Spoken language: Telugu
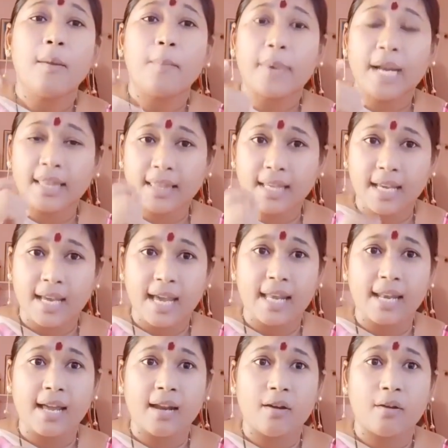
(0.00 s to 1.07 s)
ప్రతి
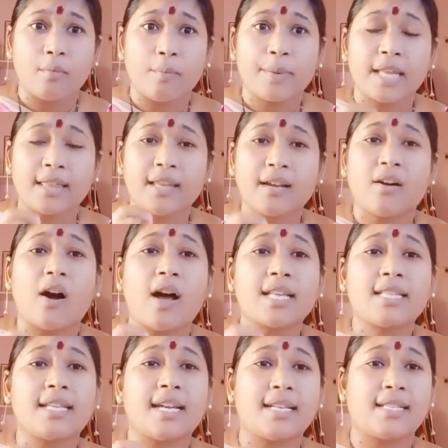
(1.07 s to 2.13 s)
ఏరియాలో ప్రతి
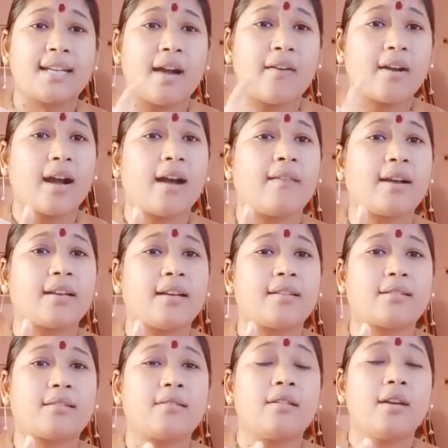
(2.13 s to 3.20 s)
కాన్స్టిట్యున్సీ ఆమె కవర్
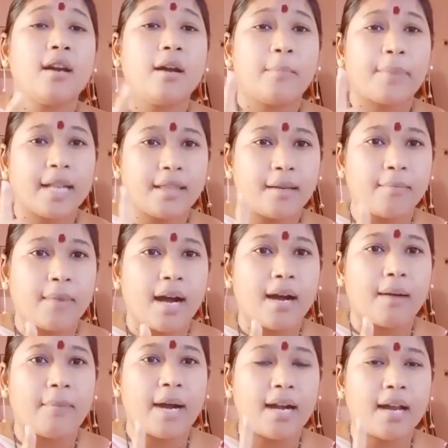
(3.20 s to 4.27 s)
చేస్తూ ప్రతి
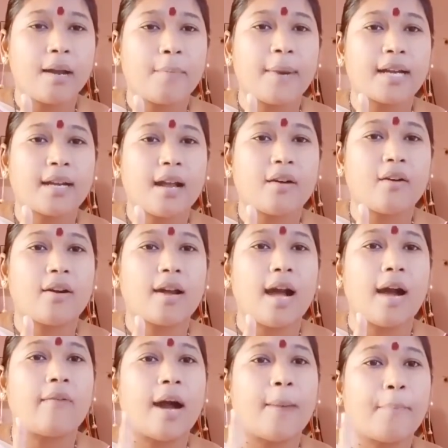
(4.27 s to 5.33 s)
మహిళల పట్ల కూడా
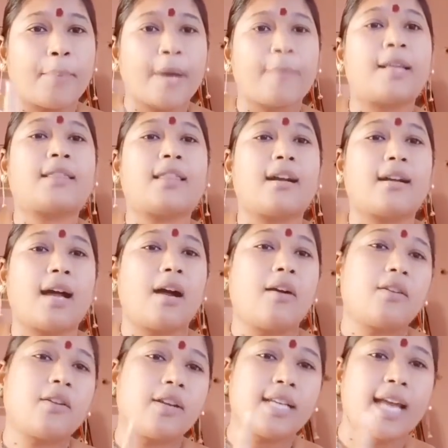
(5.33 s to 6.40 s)
ఆమె అప్రమత్తంగా
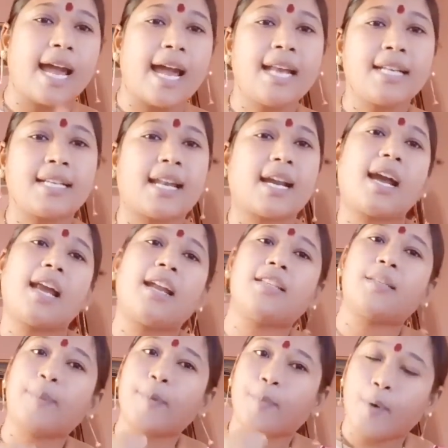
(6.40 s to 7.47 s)
ఉంటూ న్యాయం జరగాలని
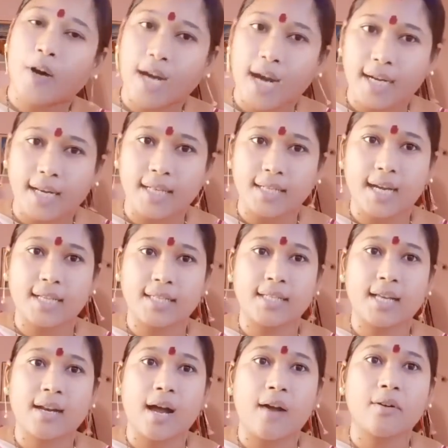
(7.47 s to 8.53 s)
చెప్పి పోరాటం
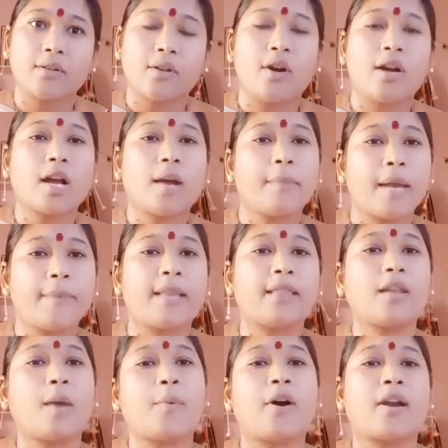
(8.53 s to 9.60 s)
చేస్తున్నారు ఆమె తోడుగా
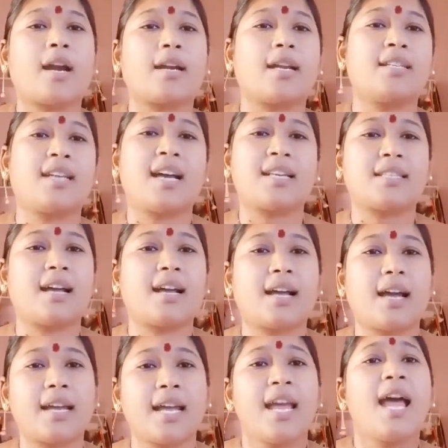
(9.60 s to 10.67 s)
మేమెంత పోరాటం చేస్తున్నాం
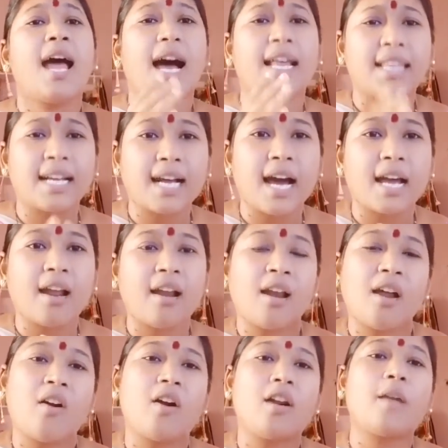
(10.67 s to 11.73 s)
కానీ
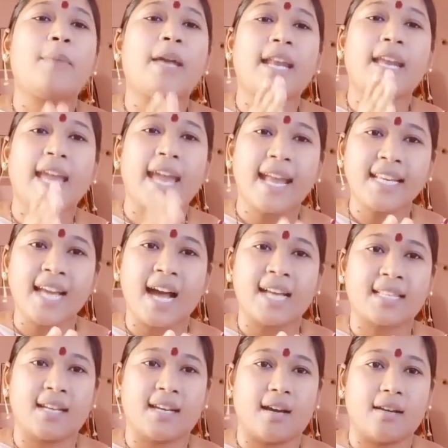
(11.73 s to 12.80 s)
అధికారంలో ఉండి మీరు ఏం
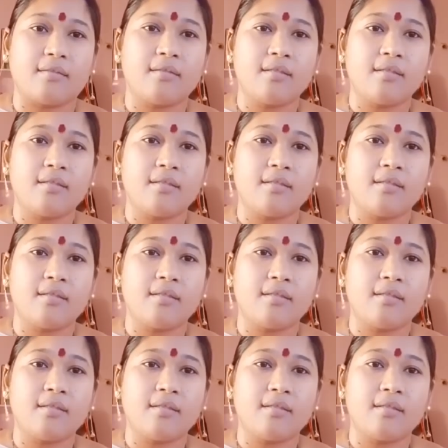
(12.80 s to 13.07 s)
చేస్తున్నారు